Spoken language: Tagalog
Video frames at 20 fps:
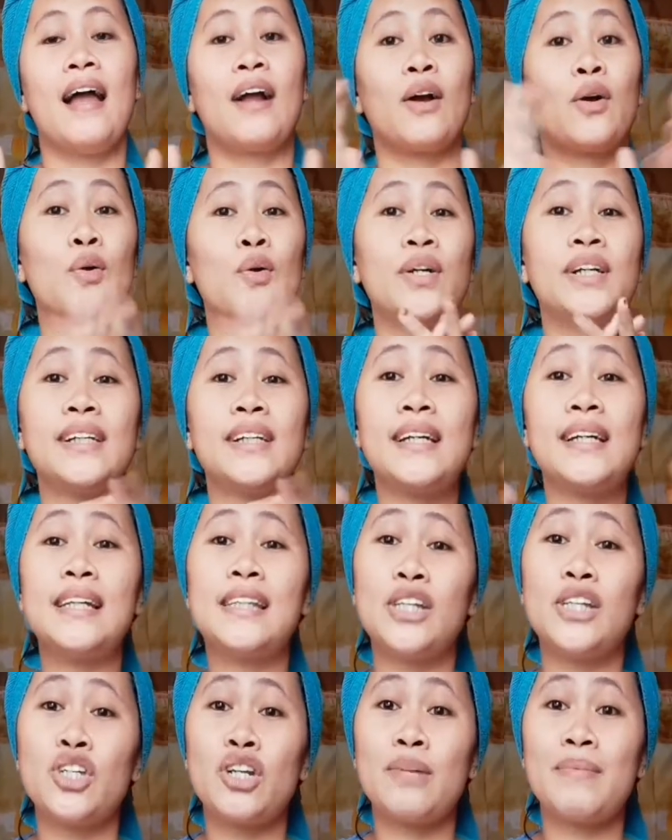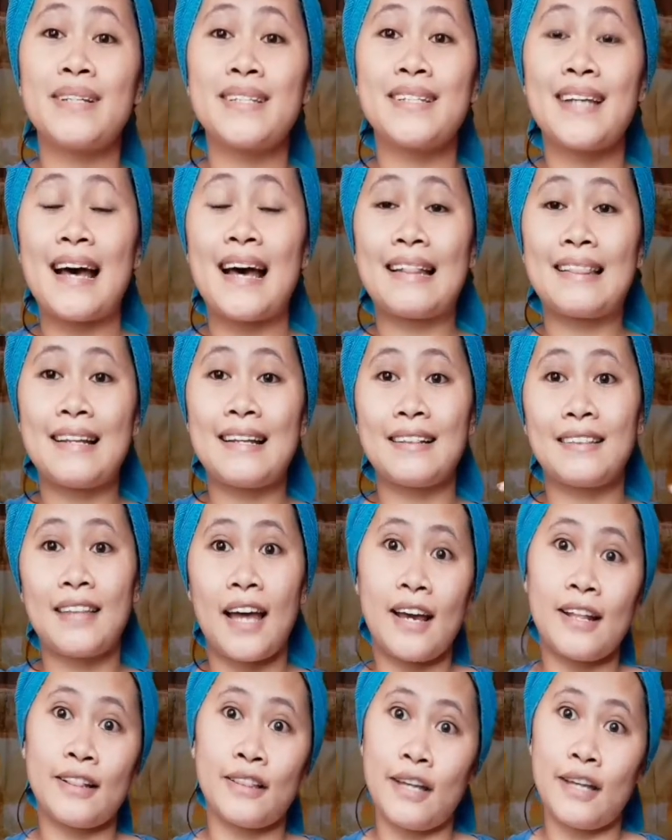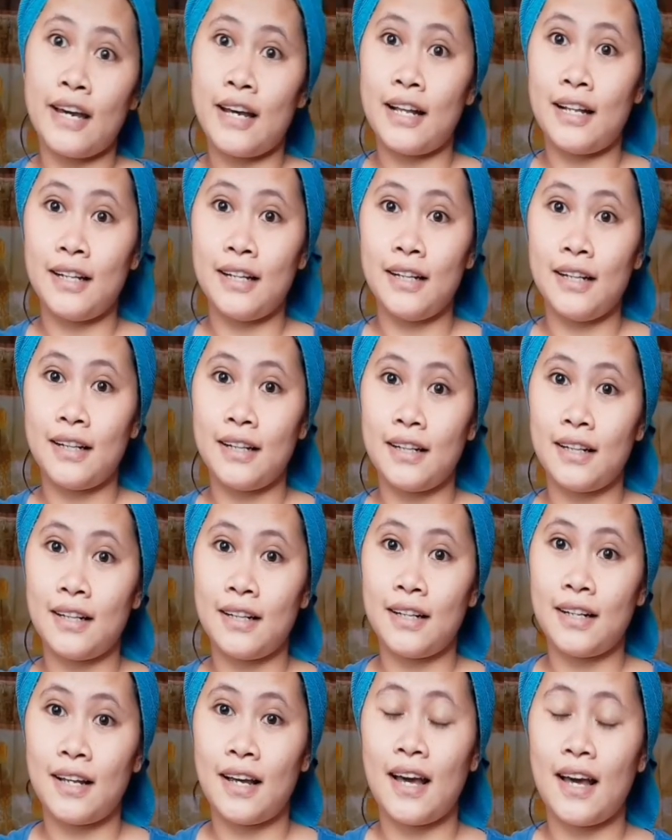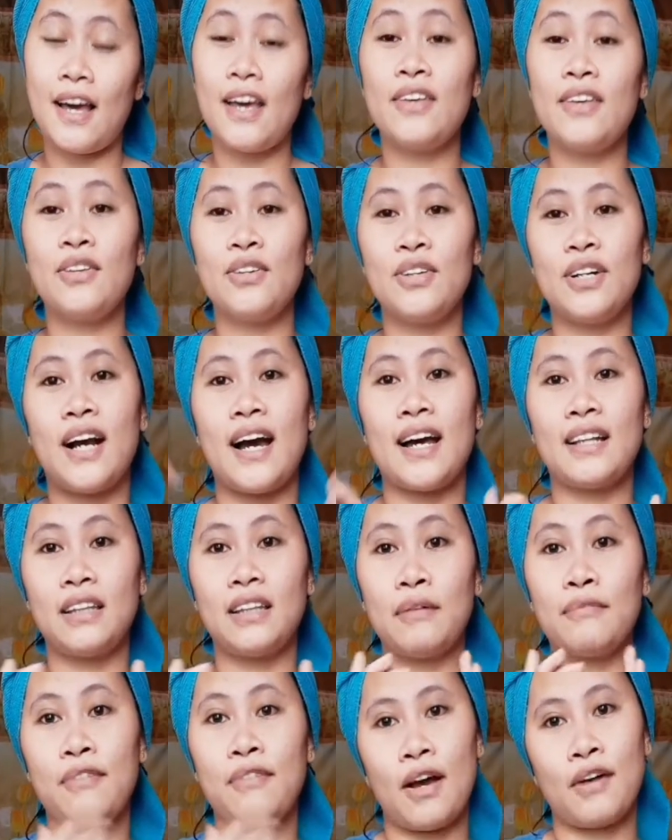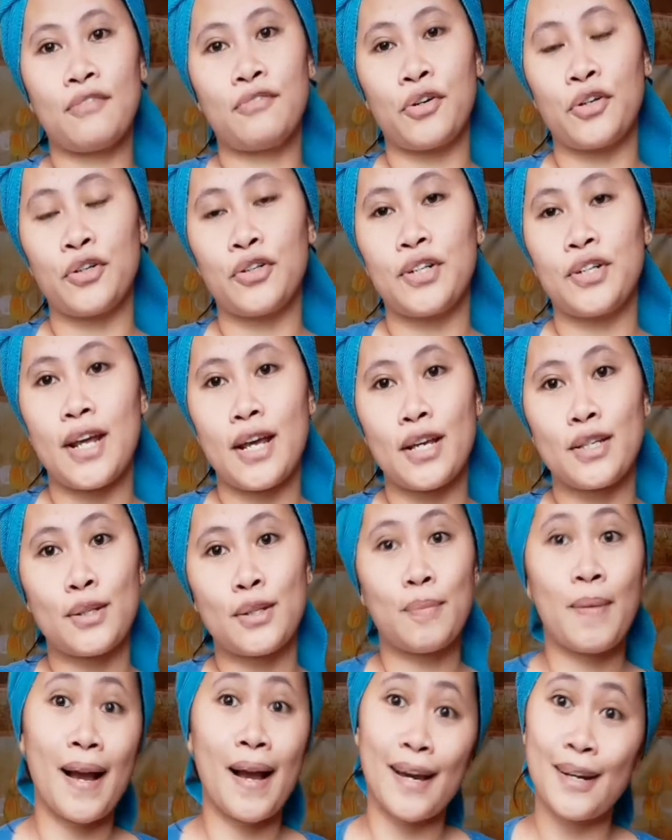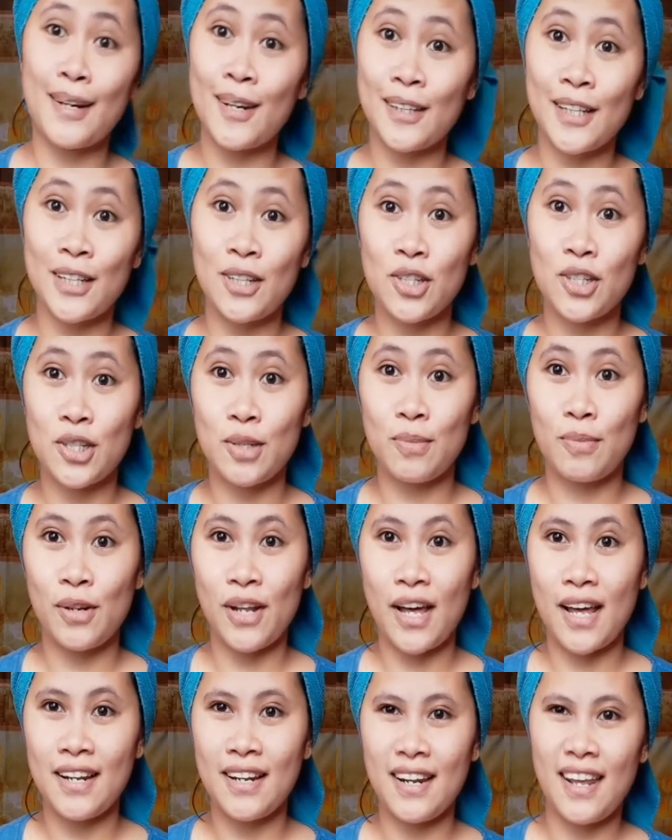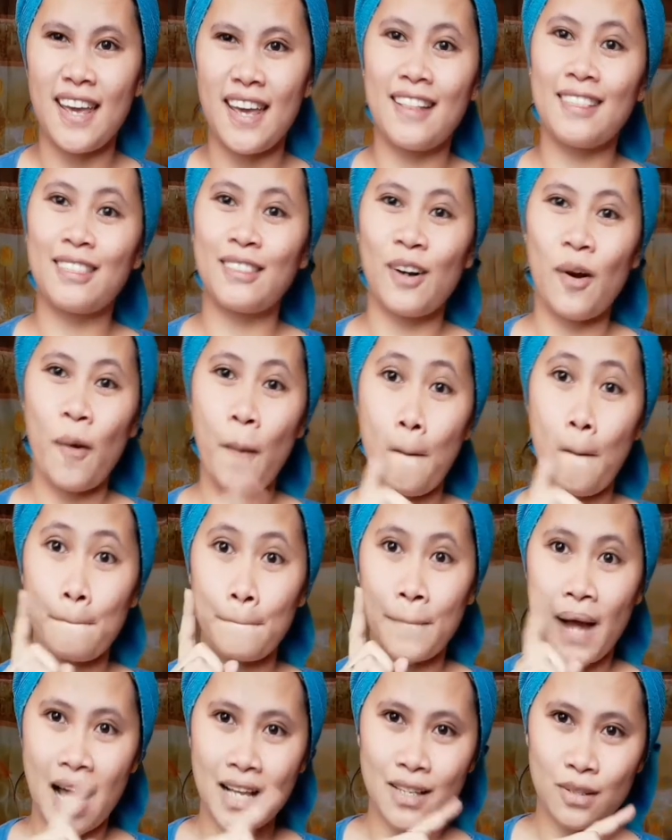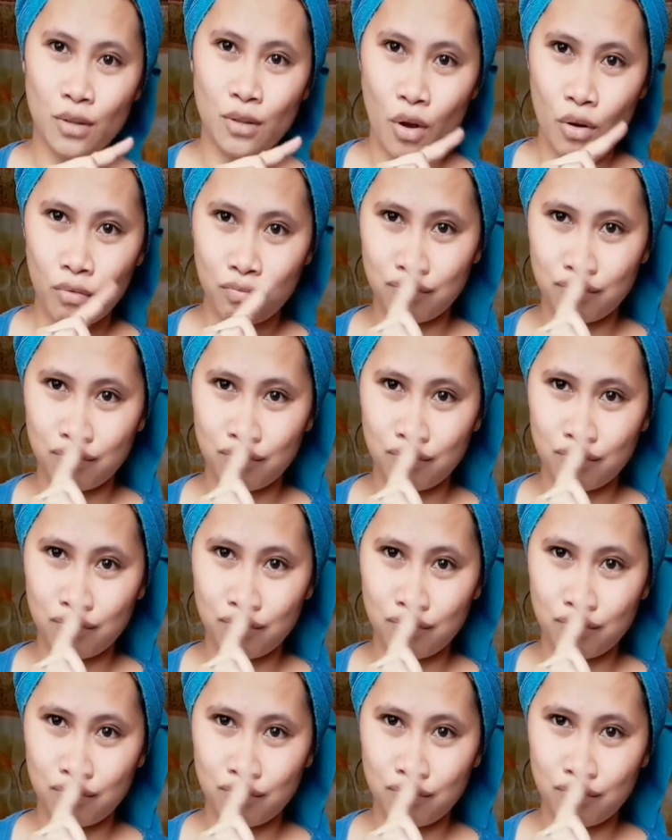kung nakikita nyo naman sa ating title, yun ang ating vlog for today. So, baga natin yung simulan. Intro, pasok.